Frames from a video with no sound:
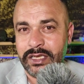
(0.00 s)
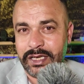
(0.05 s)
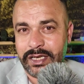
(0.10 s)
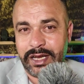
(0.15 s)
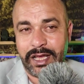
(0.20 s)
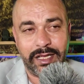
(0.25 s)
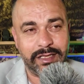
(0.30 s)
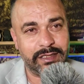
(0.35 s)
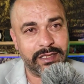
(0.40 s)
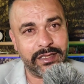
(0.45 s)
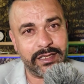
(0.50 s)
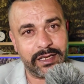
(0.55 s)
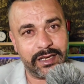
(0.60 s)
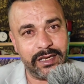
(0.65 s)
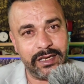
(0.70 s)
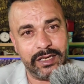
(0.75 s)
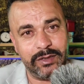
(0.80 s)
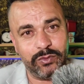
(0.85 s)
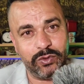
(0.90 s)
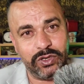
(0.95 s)
راه حتى
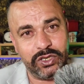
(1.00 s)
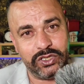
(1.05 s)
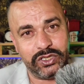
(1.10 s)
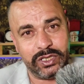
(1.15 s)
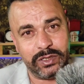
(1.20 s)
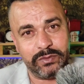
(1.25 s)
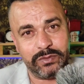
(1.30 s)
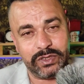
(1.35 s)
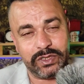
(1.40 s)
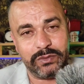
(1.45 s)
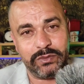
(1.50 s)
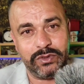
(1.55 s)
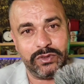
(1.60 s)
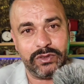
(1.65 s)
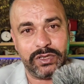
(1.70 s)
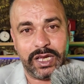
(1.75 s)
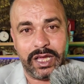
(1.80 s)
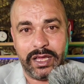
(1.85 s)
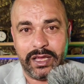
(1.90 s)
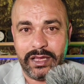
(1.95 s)
داك الليمون اللي جاي من
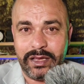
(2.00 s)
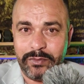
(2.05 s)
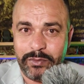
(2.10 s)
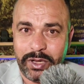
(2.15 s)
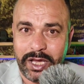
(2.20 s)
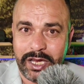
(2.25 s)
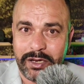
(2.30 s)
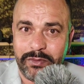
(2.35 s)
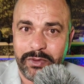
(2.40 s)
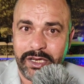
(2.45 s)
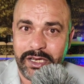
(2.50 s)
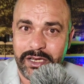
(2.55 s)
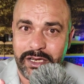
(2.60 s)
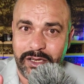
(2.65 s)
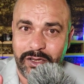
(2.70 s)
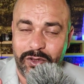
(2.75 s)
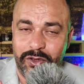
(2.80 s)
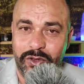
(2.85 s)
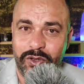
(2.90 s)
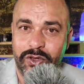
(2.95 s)
الصبني راه المغاربه اللي
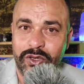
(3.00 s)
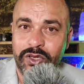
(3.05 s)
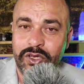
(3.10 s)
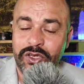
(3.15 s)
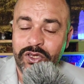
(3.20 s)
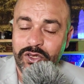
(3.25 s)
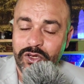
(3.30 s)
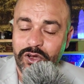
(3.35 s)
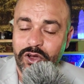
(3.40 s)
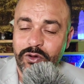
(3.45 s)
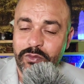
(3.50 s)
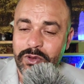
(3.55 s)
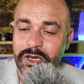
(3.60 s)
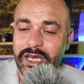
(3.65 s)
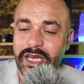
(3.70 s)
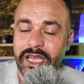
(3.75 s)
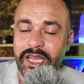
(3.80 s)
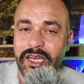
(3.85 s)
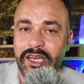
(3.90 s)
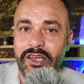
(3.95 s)
لقحوه وهما
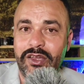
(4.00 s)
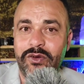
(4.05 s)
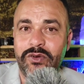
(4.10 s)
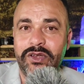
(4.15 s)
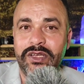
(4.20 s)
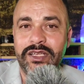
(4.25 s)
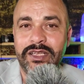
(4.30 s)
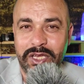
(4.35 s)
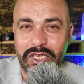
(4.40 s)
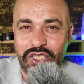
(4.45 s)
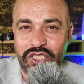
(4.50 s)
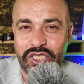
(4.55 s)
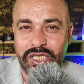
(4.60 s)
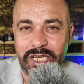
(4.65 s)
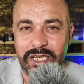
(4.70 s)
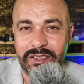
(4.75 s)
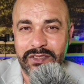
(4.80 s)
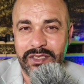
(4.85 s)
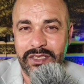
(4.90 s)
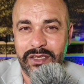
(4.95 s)
اللي خلاوه بهذا
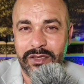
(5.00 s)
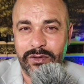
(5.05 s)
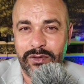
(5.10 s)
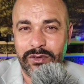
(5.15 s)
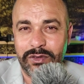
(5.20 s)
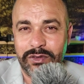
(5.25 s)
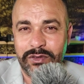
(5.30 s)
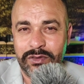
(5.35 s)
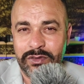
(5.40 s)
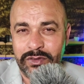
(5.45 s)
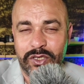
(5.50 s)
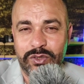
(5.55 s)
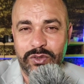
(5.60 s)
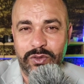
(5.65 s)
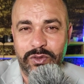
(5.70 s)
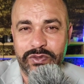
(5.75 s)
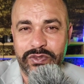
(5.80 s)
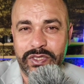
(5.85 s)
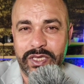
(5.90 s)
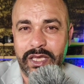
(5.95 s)
الشكل اللي تناكلوه
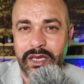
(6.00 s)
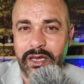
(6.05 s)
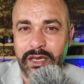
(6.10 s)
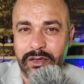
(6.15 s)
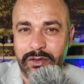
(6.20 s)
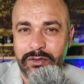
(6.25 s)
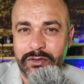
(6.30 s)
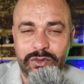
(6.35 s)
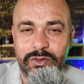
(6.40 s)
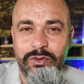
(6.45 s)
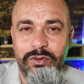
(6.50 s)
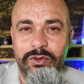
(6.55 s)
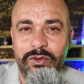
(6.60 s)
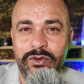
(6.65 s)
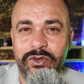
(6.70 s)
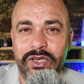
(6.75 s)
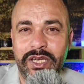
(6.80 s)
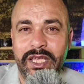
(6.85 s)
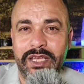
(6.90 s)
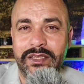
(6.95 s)
رجعوا للتاريخ
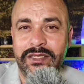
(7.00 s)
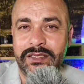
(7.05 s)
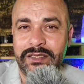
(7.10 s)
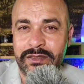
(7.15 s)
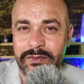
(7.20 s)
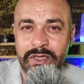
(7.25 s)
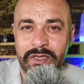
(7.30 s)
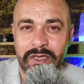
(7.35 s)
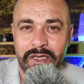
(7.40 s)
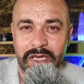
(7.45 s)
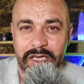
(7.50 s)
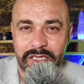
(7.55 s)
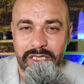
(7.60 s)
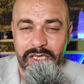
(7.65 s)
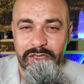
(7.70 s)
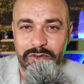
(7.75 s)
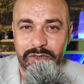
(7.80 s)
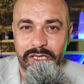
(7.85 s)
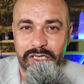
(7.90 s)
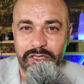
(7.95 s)
سولوا الناس واش
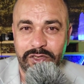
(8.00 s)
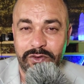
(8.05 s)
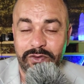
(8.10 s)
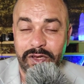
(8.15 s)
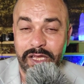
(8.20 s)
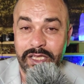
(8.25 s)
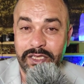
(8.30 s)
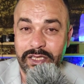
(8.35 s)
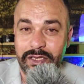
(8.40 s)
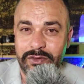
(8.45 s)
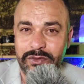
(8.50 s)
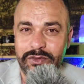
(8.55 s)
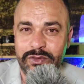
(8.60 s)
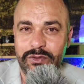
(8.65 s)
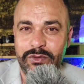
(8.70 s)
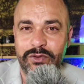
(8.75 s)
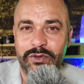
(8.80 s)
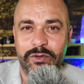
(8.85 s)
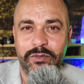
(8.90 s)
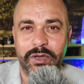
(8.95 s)
كانوا كيديروا في الاندلس
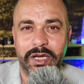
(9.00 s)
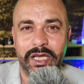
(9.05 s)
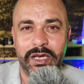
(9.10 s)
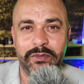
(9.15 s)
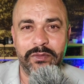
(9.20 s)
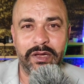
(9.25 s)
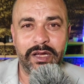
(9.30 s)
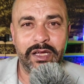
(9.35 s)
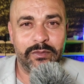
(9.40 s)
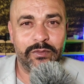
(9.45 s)
سولوا المغاربه